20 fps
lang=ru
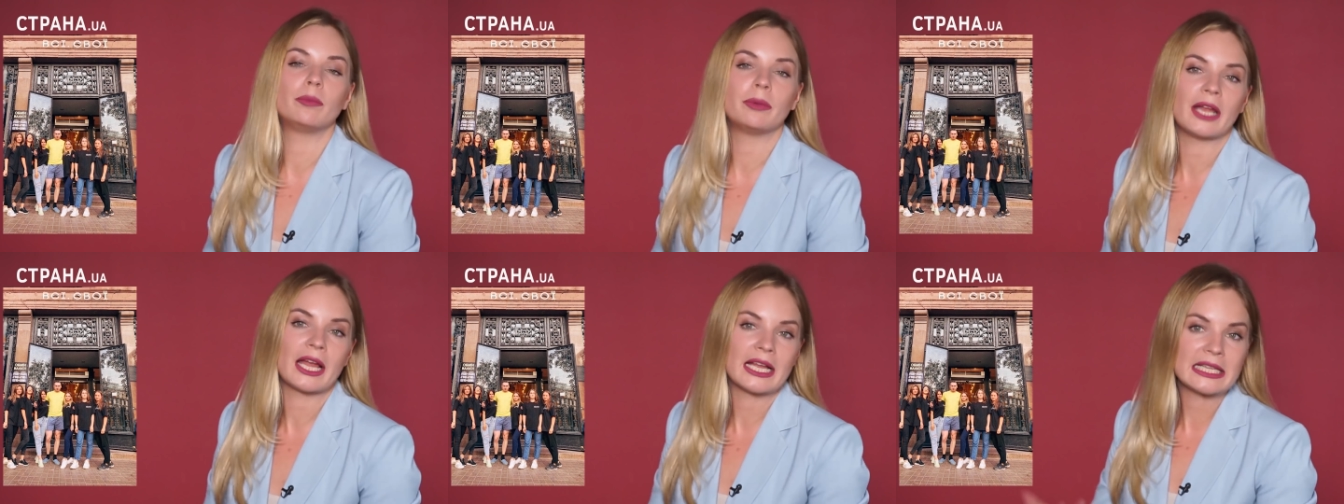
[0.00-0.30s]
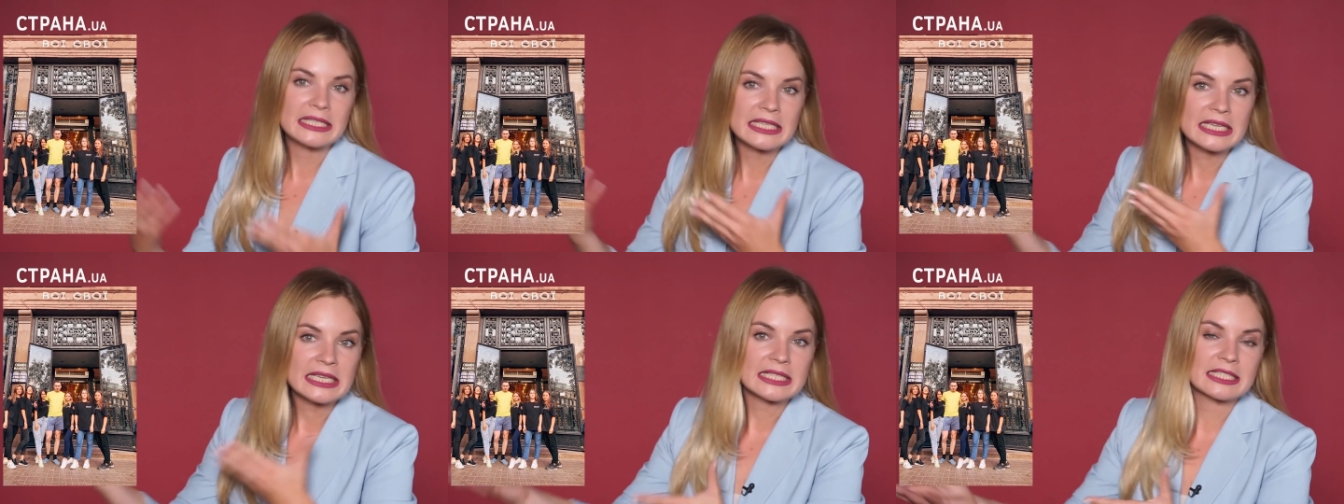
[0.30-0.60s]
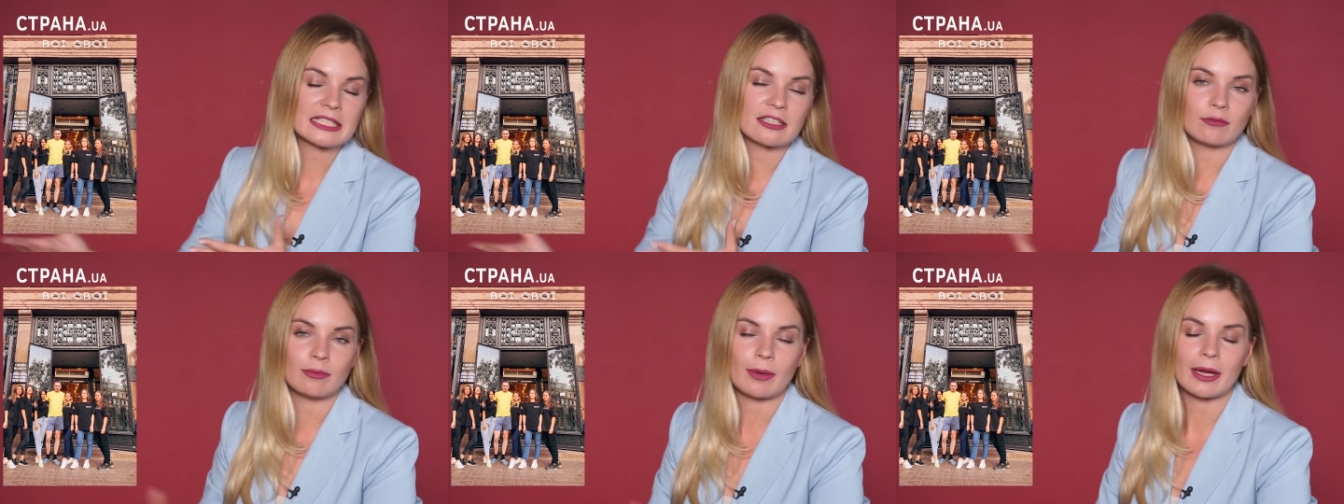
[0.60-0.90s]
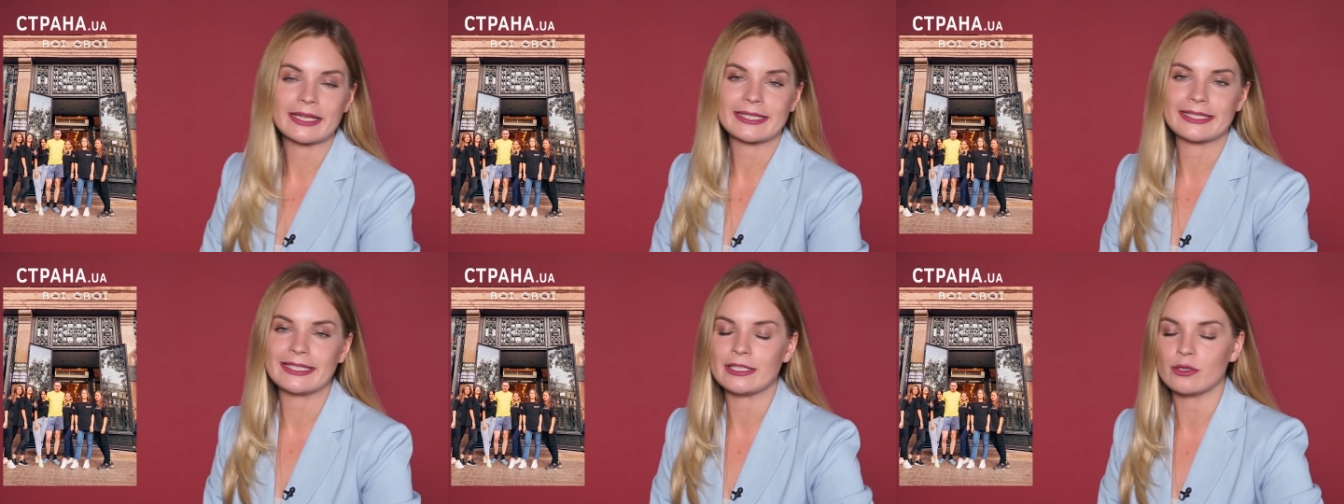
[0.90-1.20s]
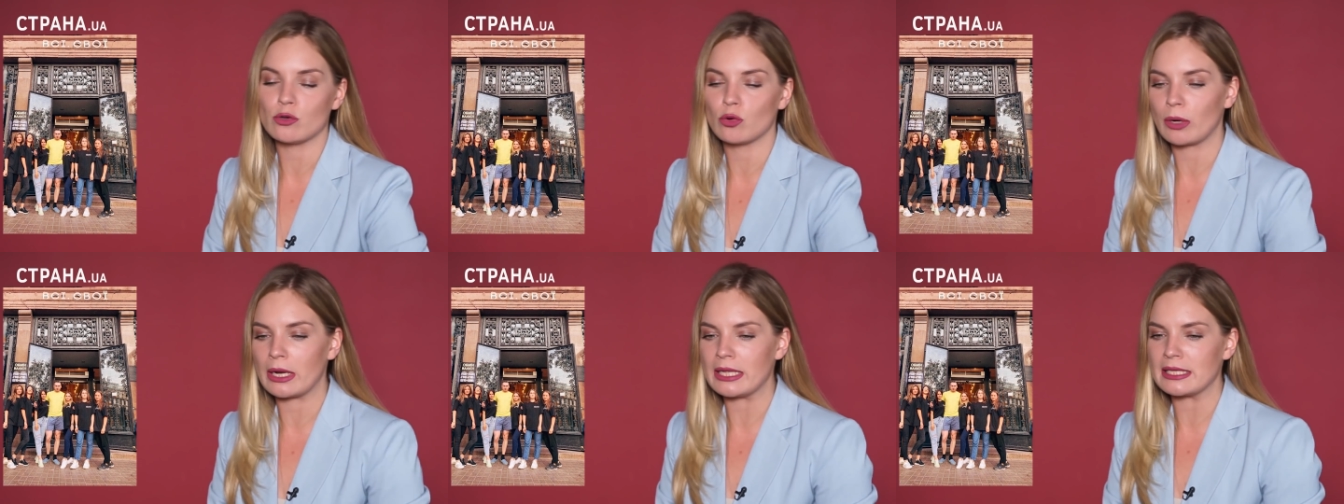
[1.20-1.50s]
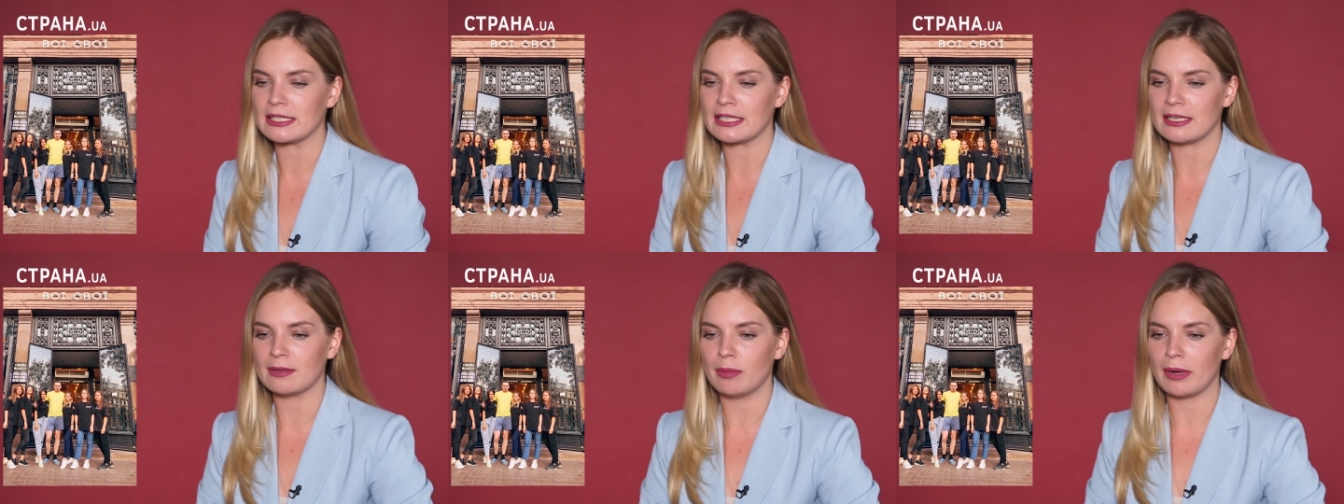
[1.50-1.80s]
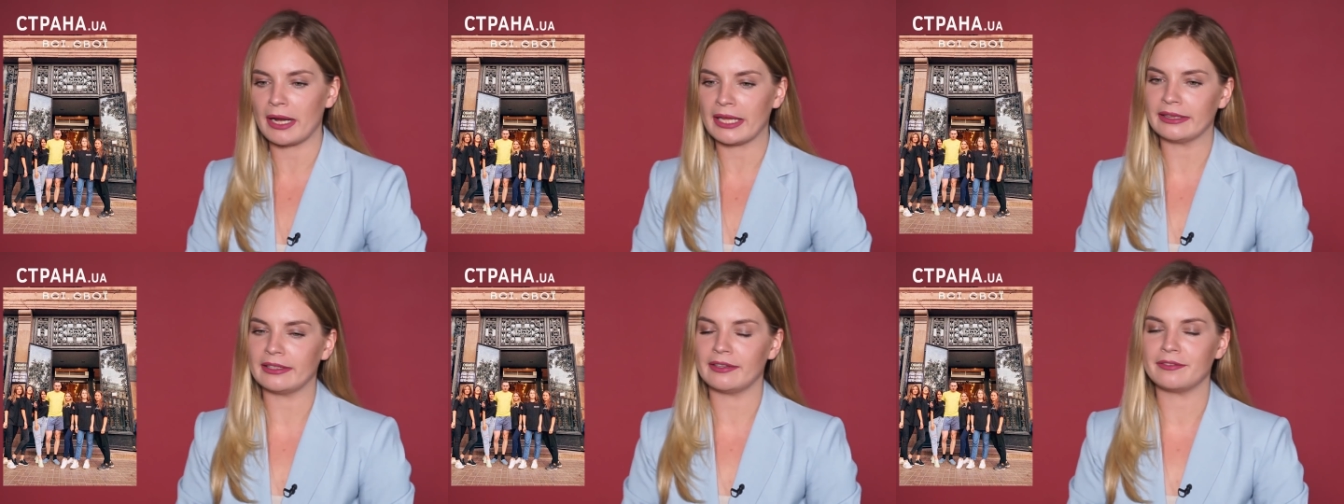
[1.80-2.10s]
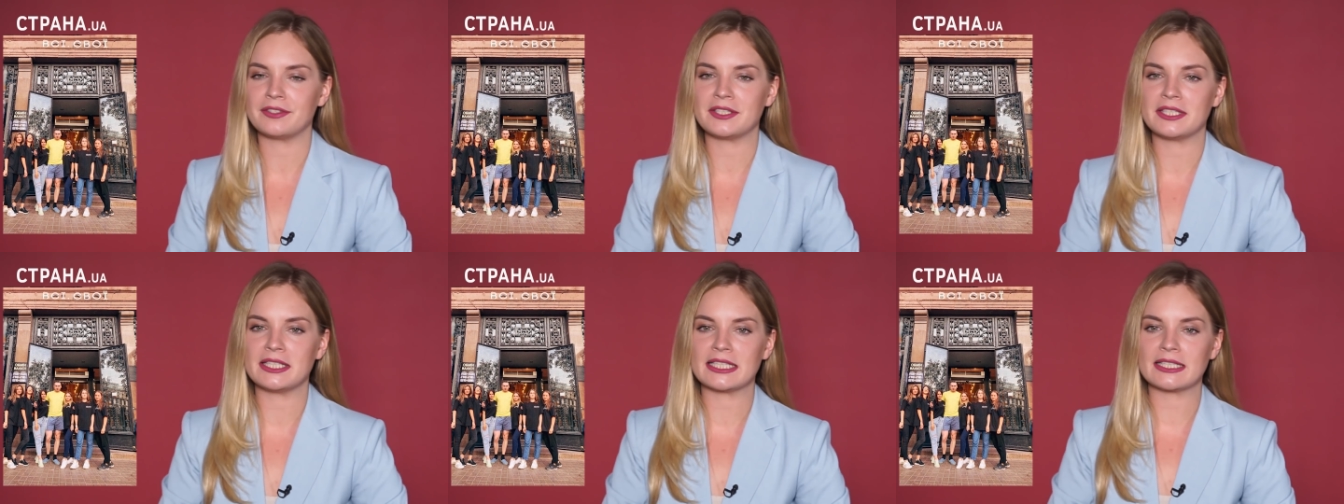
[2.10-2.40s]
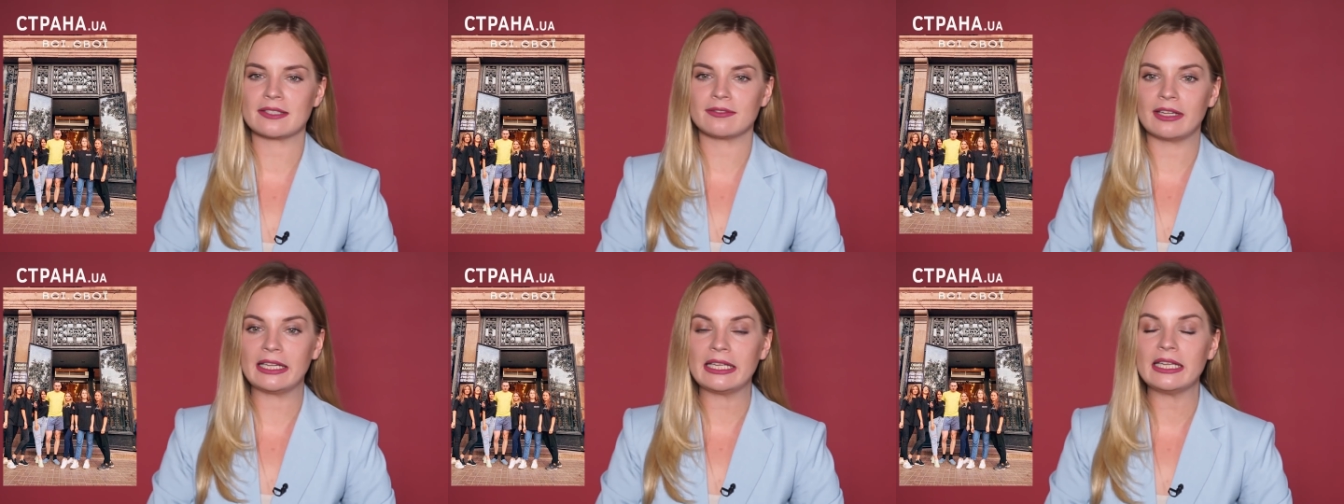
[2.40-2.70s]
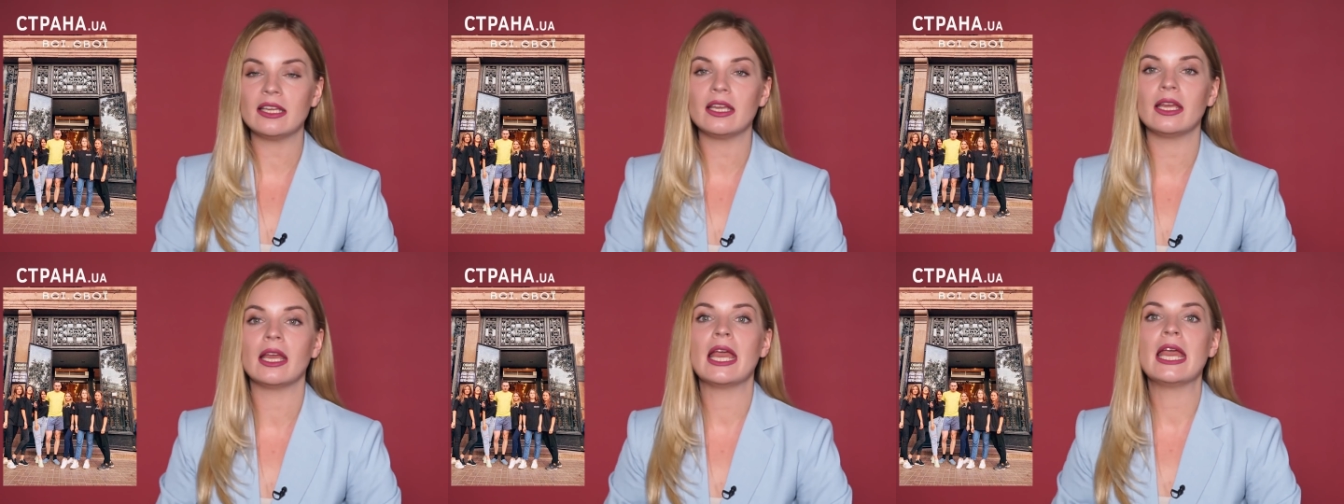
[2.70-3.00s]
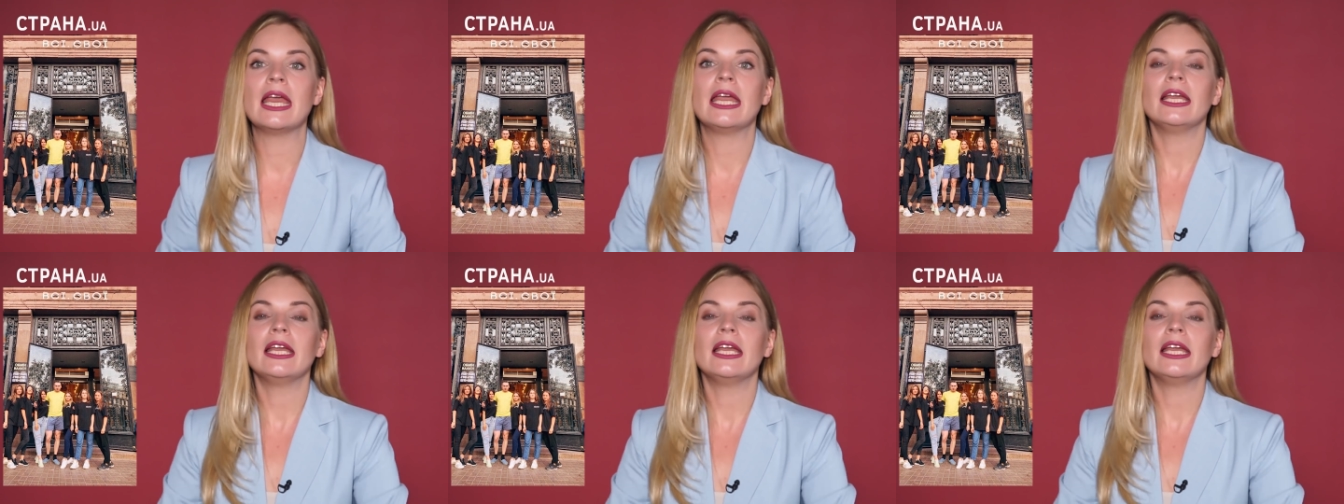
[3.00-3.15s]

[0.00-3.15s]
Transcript: приодеться в магазине украинских брендов «Все свои»,